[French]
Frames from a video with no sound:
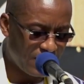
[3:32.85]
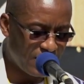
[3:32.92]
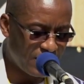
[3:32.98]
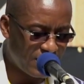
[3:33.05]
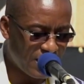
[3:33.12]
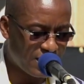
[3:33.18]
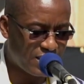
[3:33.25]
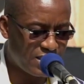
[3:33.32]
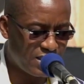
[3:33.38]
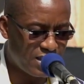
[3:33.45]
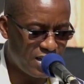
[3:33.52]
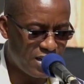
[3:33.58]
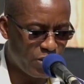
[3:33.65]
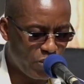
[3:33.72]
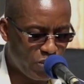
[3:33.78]
des
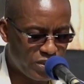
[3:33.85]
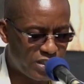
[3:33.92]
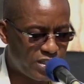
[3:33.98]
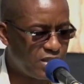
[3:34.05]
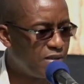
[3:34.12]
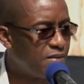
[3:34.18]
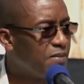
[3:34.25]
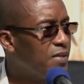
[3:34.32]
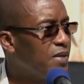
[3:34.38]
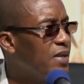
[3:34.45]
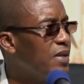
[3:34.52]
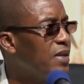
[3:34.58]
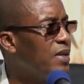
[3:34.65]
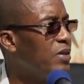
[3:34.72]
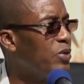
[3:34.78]
artisans et aussi
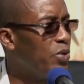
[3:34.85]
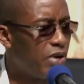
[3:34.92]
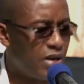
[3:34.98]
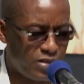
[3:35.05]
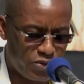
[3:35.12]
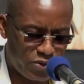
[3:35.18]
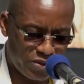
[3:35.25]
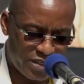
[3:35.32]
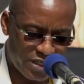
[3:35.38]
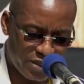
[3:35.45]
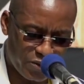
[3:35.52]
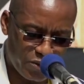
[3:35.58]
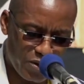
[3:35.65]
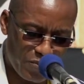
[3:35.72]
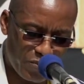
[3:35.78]
de rendre ce
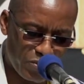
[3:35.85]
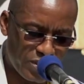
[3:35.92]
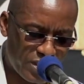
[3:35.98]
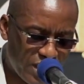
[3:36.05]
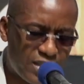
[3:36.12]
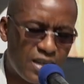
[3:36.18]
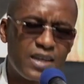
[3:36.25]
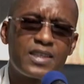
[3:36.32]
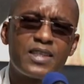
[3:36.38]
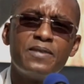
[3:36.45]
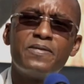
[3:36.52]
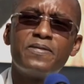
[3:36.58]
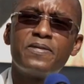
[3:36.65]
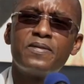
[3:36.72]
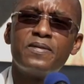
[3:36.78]
secteur plus
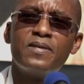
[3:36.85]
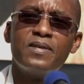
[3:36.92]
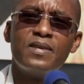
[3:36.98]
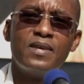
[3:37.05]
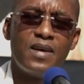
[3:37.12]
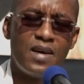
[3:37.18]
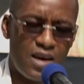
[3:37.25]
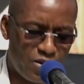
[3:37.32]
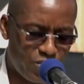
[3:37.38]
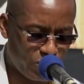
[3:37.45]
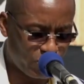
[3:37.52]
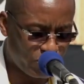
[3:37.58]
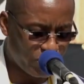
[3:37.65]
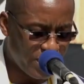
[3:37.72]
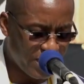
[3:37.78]
attractif à
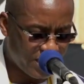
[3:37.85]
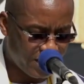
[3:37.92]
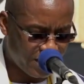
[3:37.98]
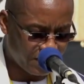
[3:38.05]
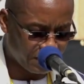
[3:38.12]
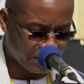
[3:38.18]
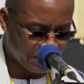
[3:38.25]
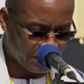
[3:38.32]
notre jeunesse.